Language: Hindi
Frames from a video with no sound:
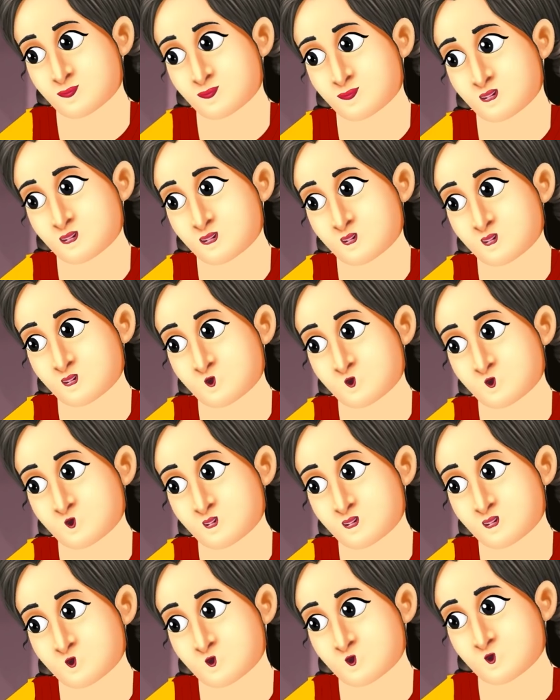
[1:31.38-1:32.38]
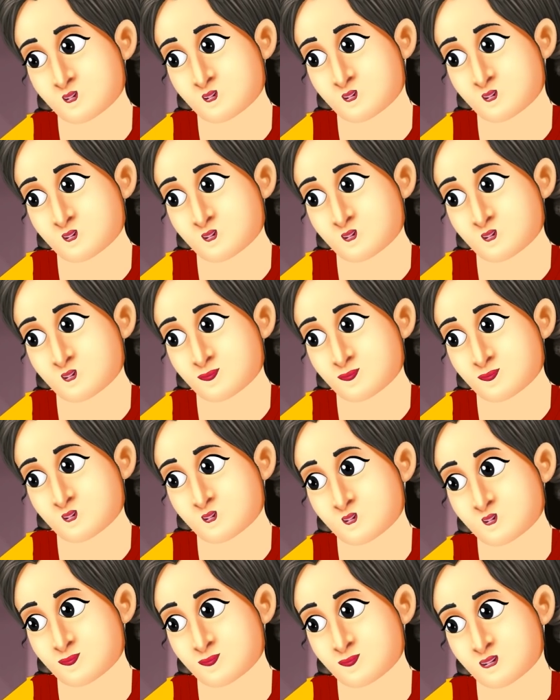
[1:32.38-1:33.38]
चलो इस चूहे से सबको
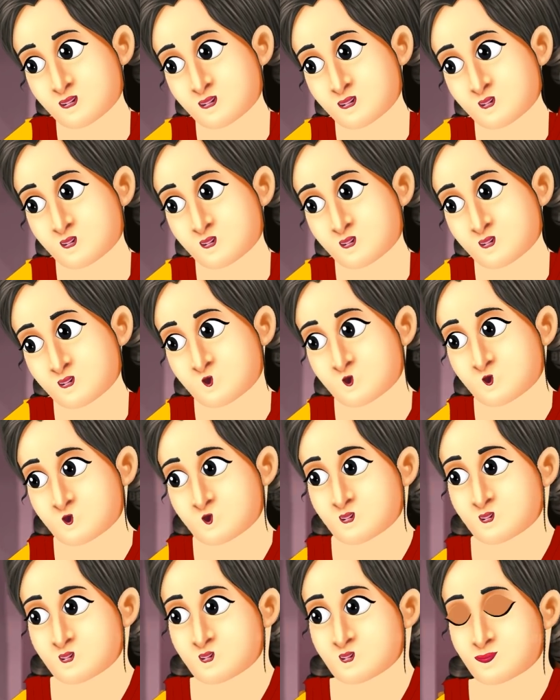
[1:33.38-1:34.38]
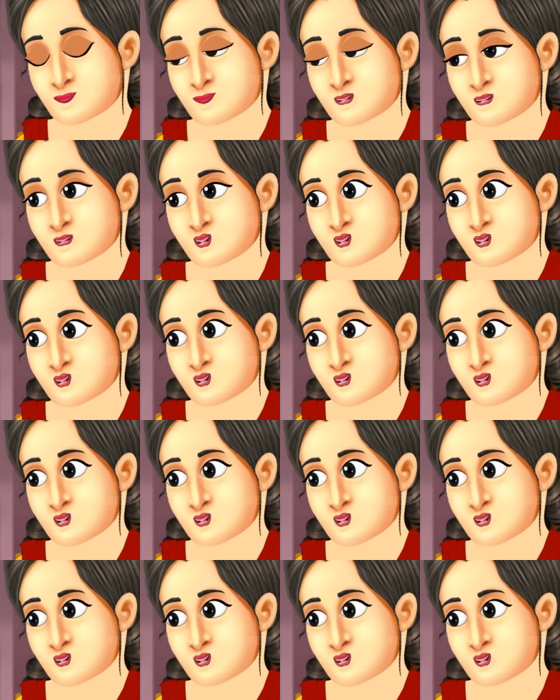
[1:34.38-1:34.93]
डराती हूँ बड़ा मजा आएगा